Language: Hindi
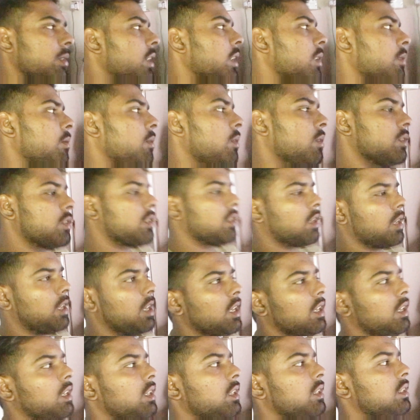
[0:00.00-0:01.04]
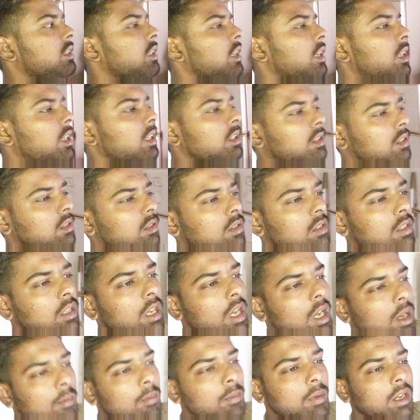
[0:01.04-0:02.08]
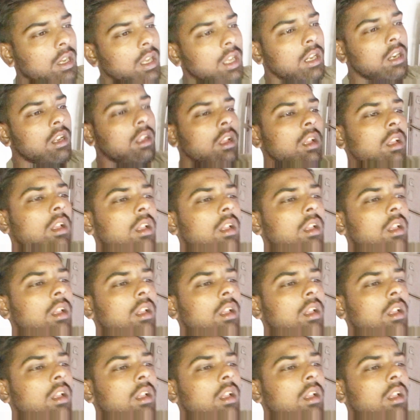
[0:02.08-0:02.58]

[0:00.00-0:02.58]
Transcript: मैंने आप लोगों को सिखाया कि किस तरीके से जो है आप बगैर